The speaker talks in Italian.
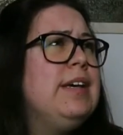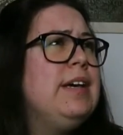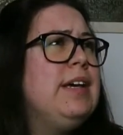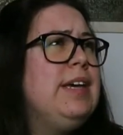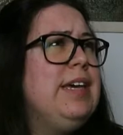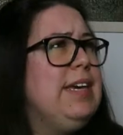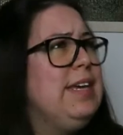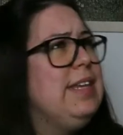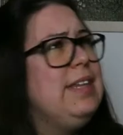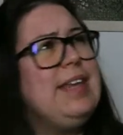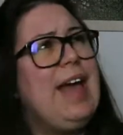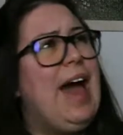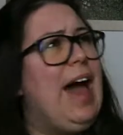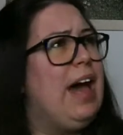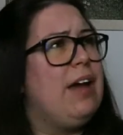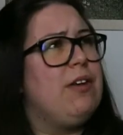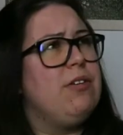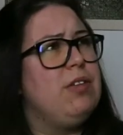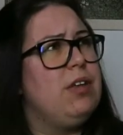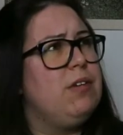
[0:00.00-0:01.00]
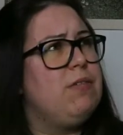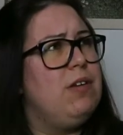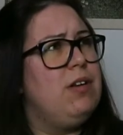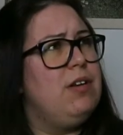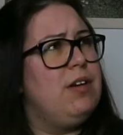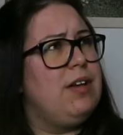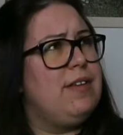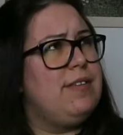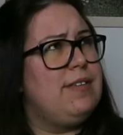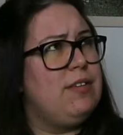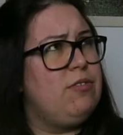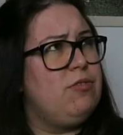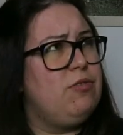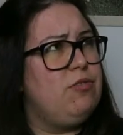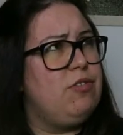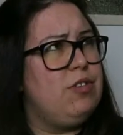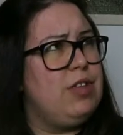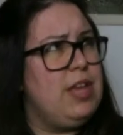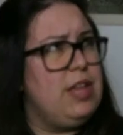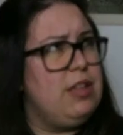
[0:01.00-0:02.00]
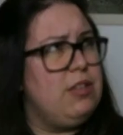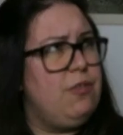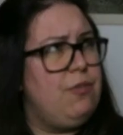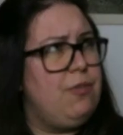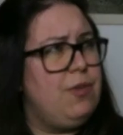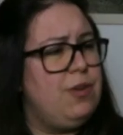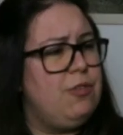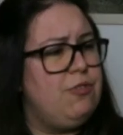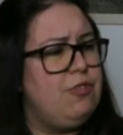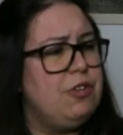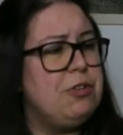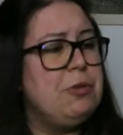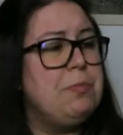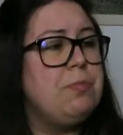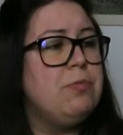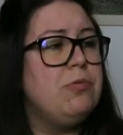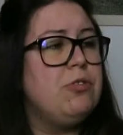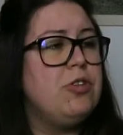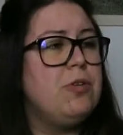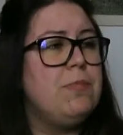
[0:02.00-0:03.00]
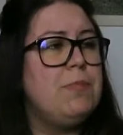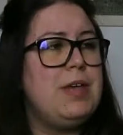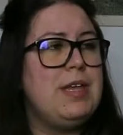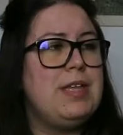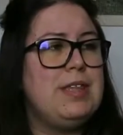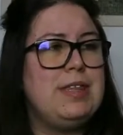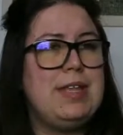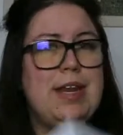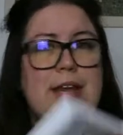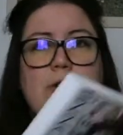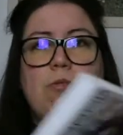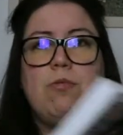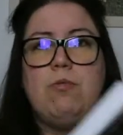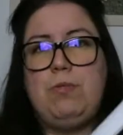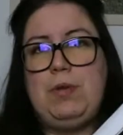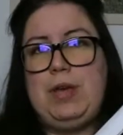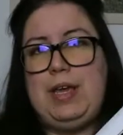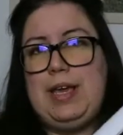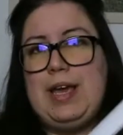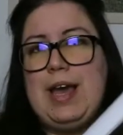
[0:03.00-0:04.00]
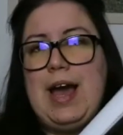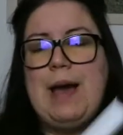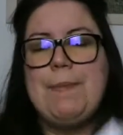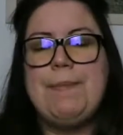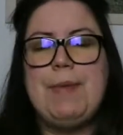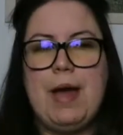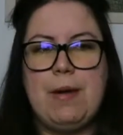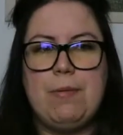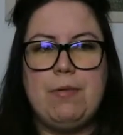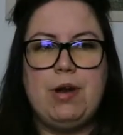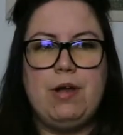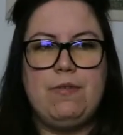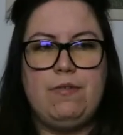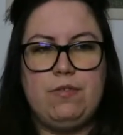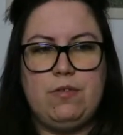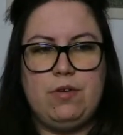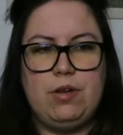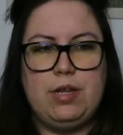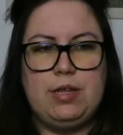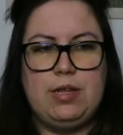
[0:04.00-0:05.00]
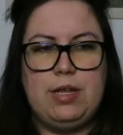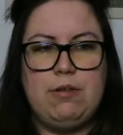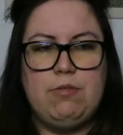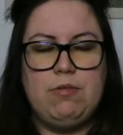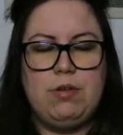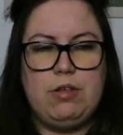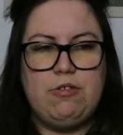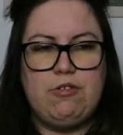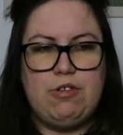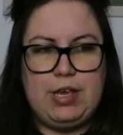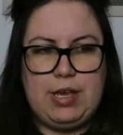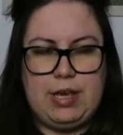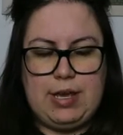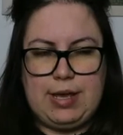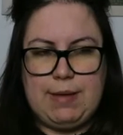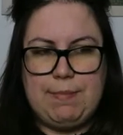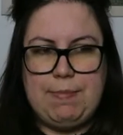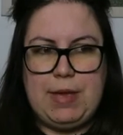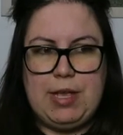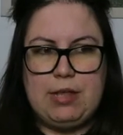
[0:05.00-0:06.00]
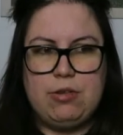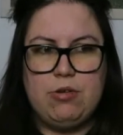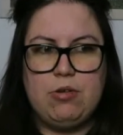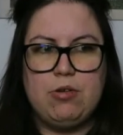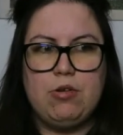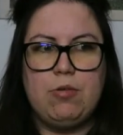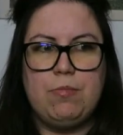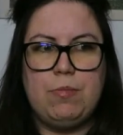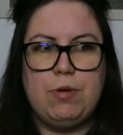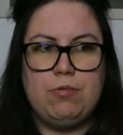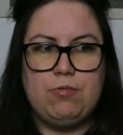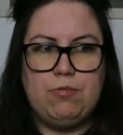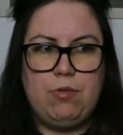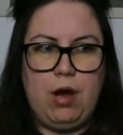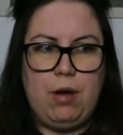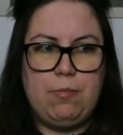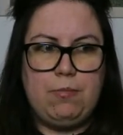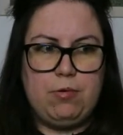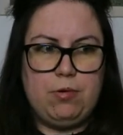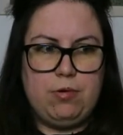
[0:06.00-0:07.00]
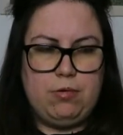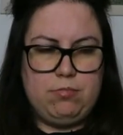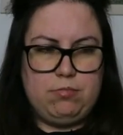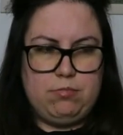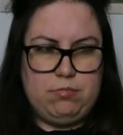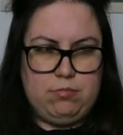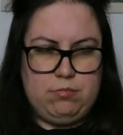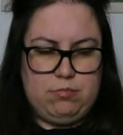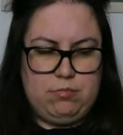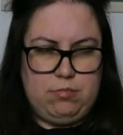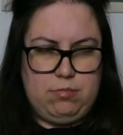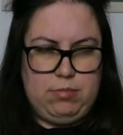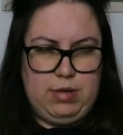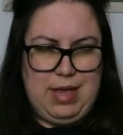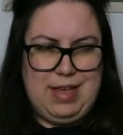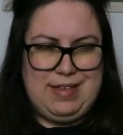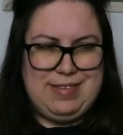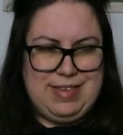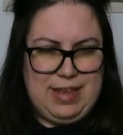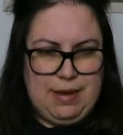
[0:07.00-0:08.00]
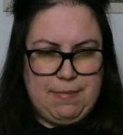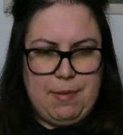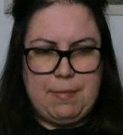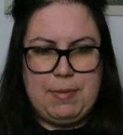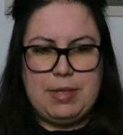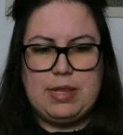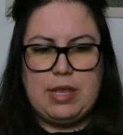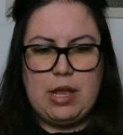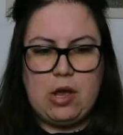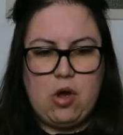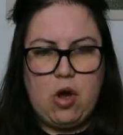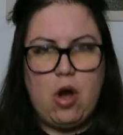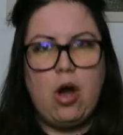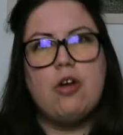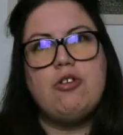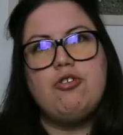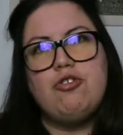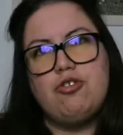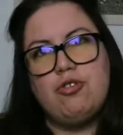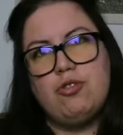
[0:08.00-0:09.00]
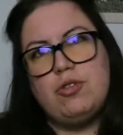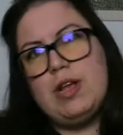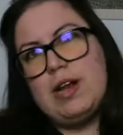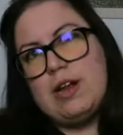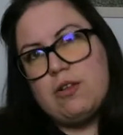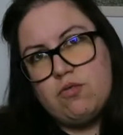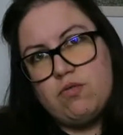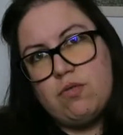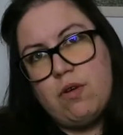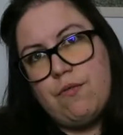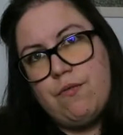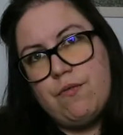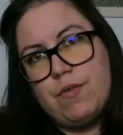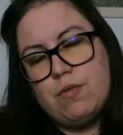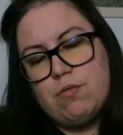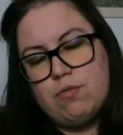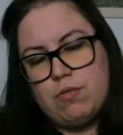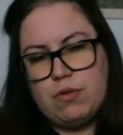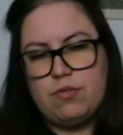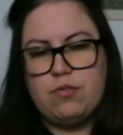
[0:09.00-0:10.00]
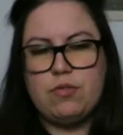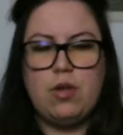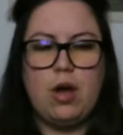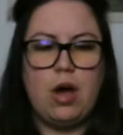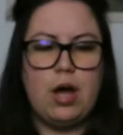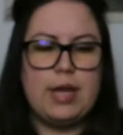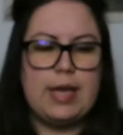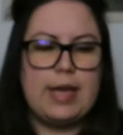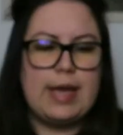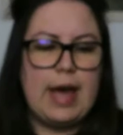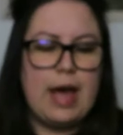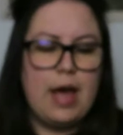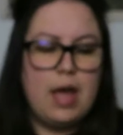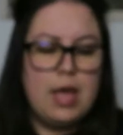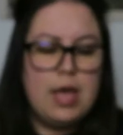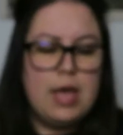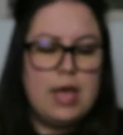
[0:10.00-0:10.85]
ignaro di quello che sta succedendo fino a un certo punto, mentre qui abbiamo la visione di Luigi Capeto come un uomo estremamente conscio della sua figura storica